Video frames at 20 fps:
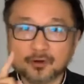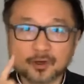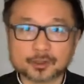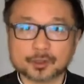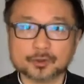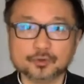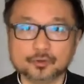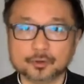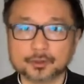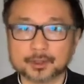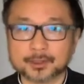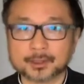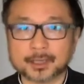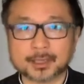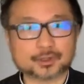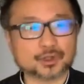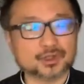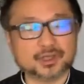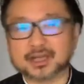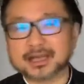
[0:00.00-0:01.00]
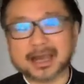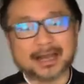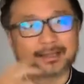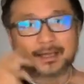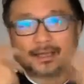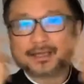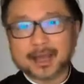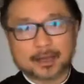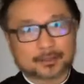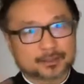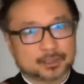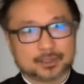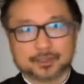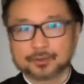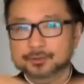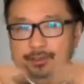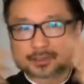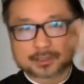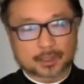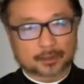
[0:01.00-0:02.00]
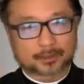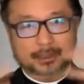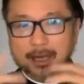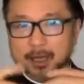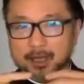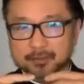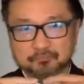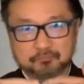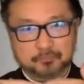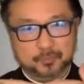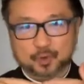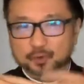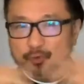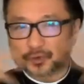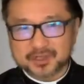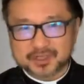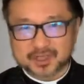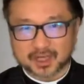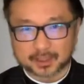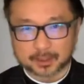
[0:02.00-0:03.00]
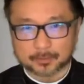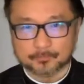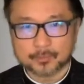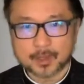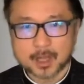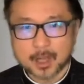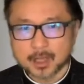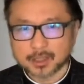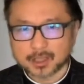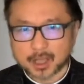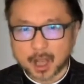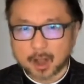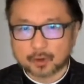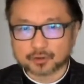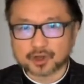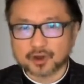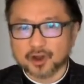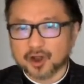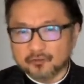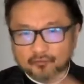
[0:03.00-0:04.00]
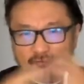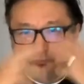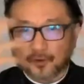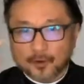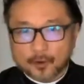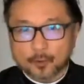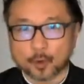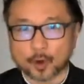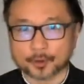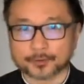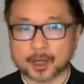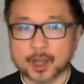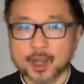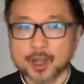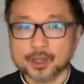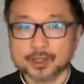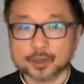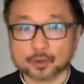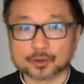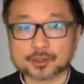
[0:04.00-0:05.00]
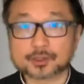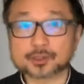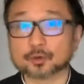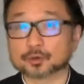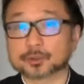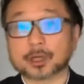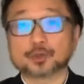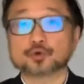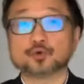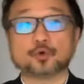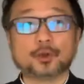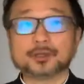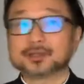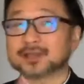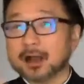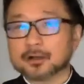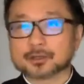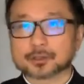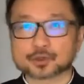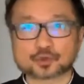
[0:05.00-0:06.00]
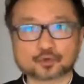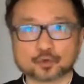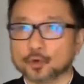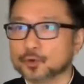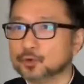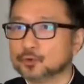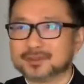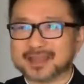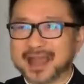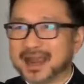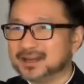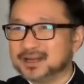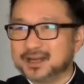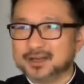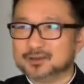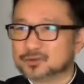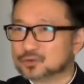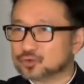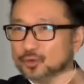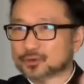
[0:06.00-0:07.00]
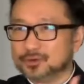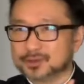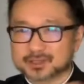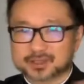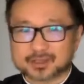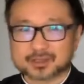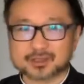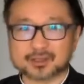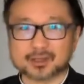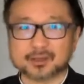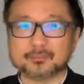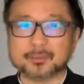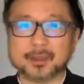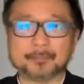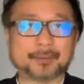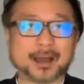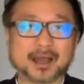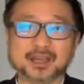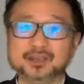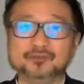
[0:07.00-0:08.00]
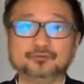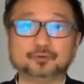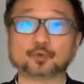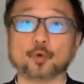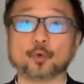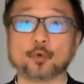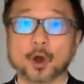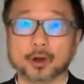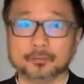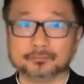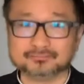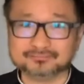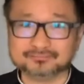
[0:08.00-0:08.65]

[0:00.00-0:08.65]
了的女人呢，你看她样子你就知道她很 crazy 的，她好像很疯狂的，有的时候她就会当着所有男人、所有的世人的面把衣服脱光，